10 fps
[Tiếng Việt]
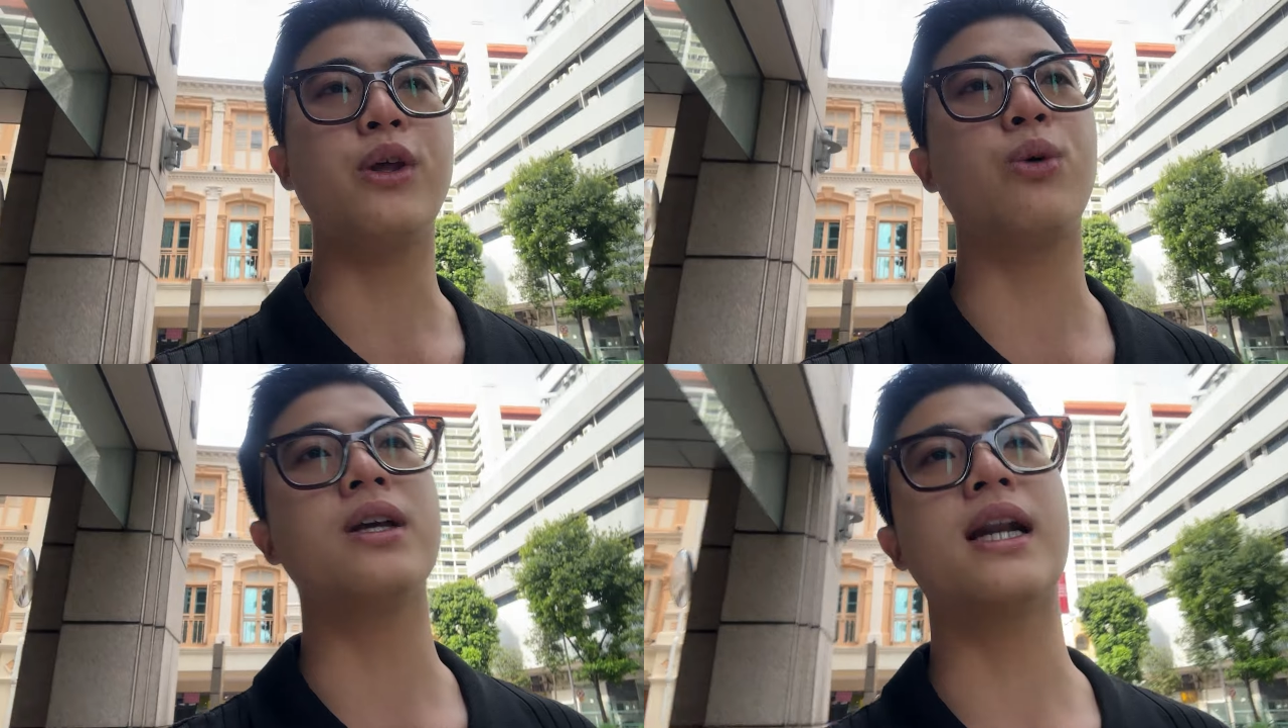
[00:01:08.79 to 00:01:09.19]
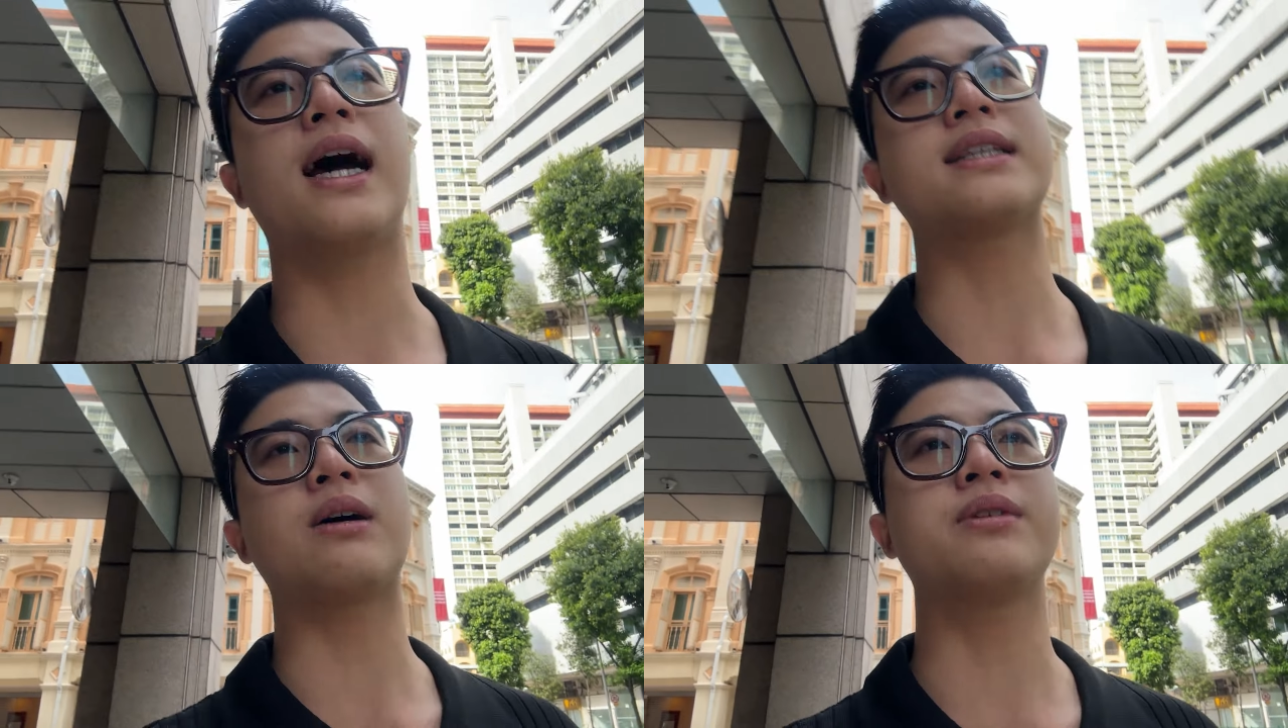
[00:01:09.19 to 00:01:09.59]
dụ như là
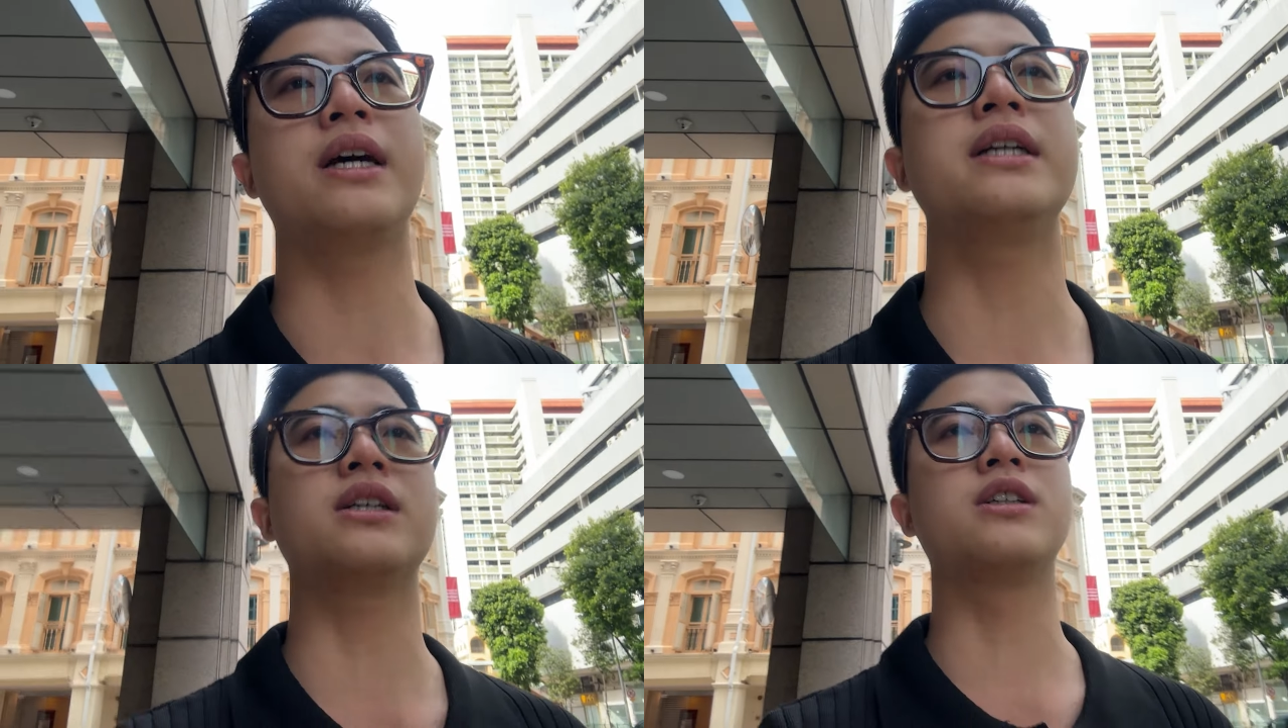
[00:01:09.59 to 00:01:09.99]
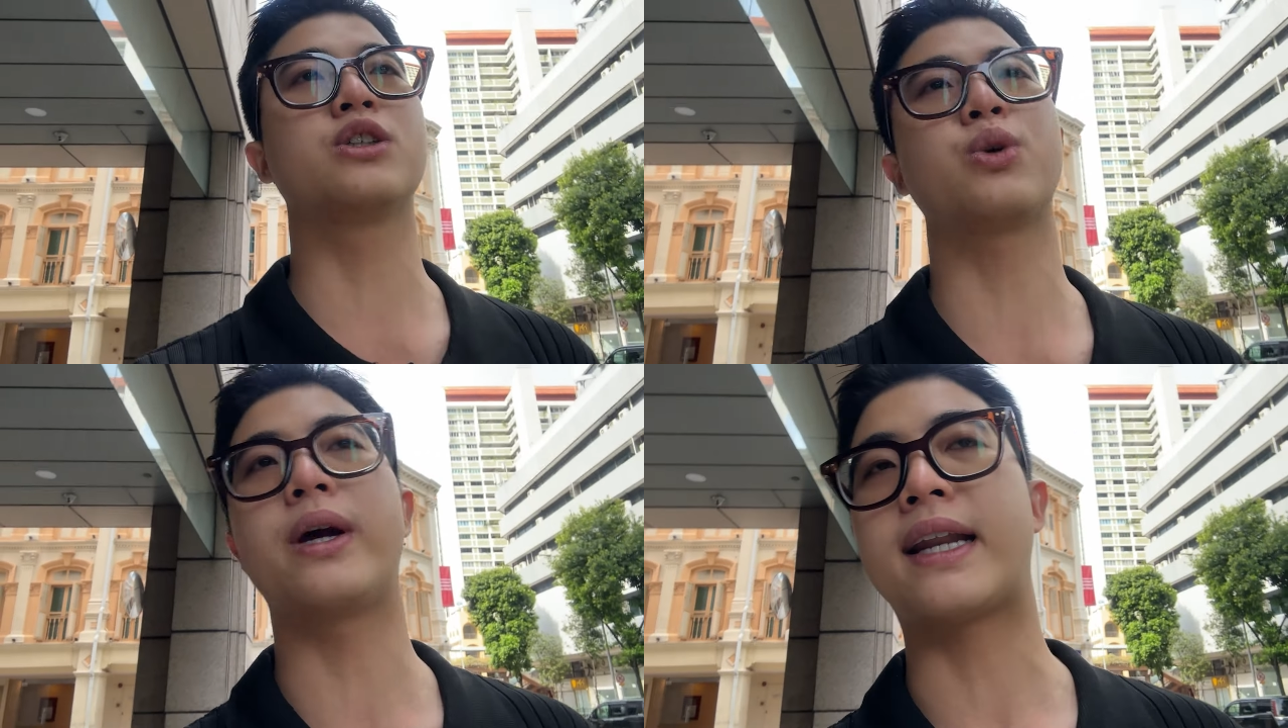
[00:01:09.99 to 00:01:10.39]
trong thị trường
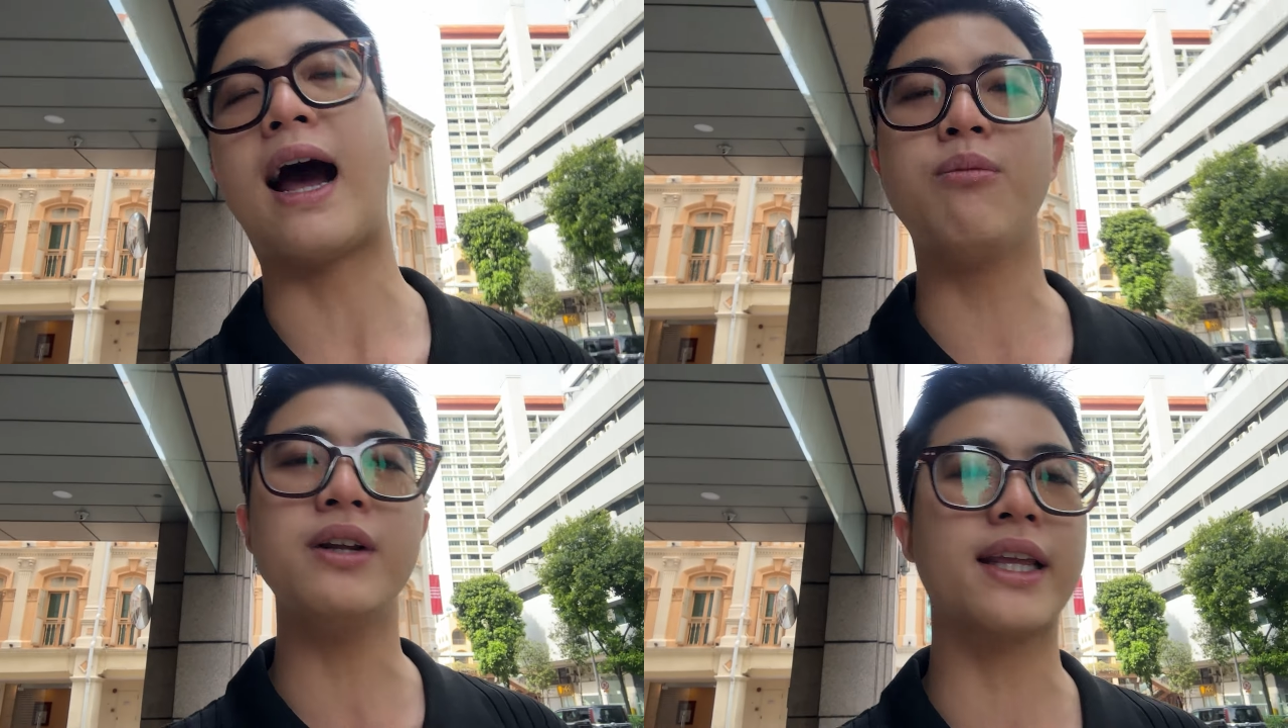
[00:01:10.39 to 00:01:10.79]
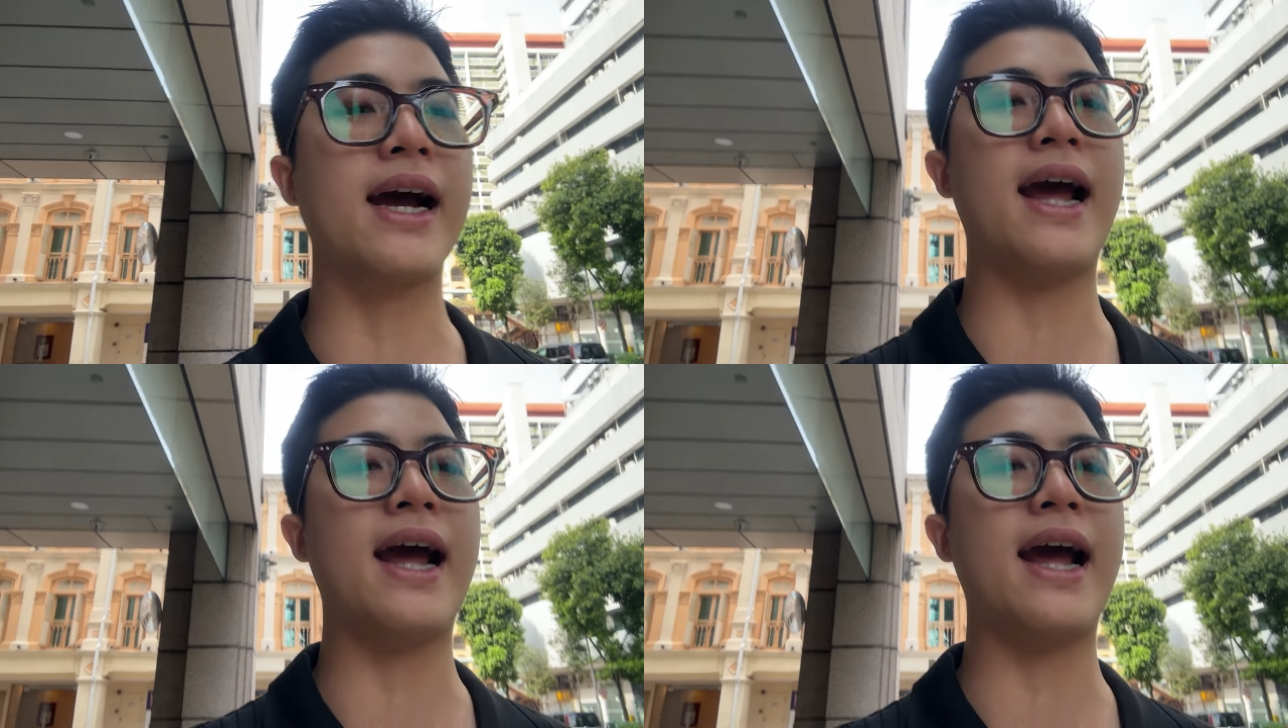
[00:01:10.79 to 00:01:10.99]
truyền thống đi chẳng